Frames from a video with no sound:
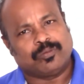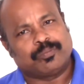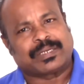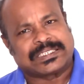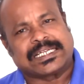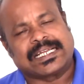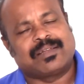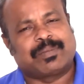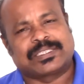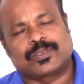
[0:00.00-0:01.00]

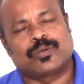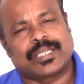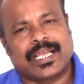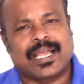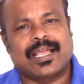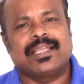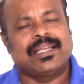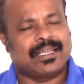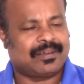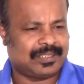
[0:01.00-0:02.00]
பிரச்சனைகளை பேசக்கூடிய
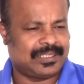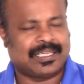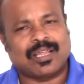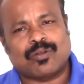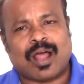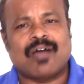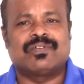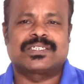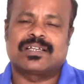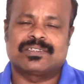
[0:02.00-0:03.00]
இல்லை வந்து ஏதாவது ஒரு
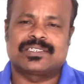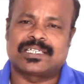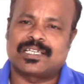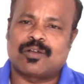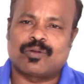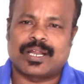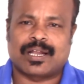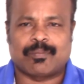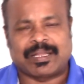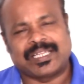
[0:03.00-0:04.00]
ஆஃபீஸில் வந்து சந்திக்கக்கூடிய
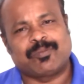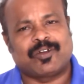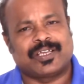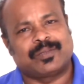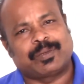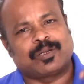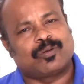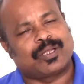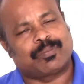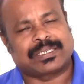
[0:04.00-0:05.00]
மத்தியம வயது
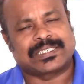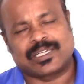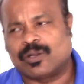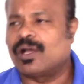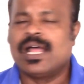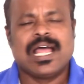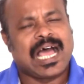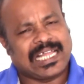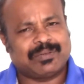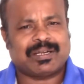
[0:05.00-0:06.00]
பெண்களுடைய பிரச்சனைகளோ
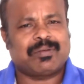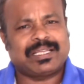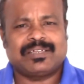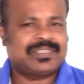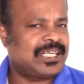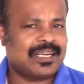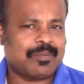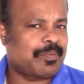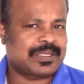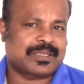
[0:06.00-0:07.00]
அந்த மாதிரி நம்ம எந்த விஷயங்களும்
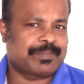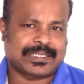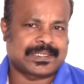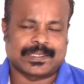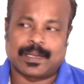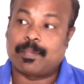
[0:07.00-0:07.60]
நம்ம பெருசாக பேசுறதில்ல